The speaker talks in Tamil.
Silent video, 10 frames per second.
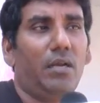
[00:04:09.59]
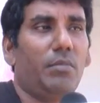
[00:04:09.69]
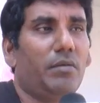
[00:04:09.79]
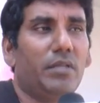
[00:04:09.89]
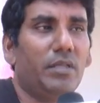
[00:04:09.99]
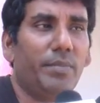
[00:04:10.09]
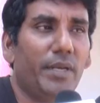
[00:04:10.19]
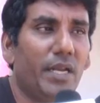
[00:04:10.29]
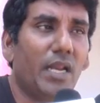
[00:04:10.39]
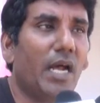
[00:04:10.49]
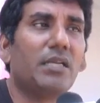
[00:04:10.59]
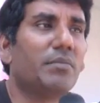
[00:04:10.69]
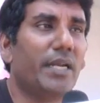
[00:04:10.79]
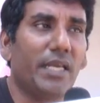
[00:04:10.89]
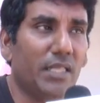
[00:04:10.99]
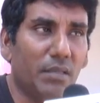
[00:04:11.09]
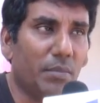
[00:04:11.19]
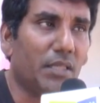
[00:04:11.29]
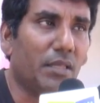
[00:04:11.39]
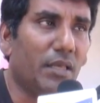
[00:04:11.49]
நமக்கு வந்து பெரிய நாட்டம் கிடையாது இந்த
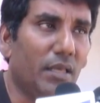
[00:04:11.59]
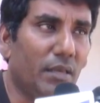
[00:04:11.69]
படத்தை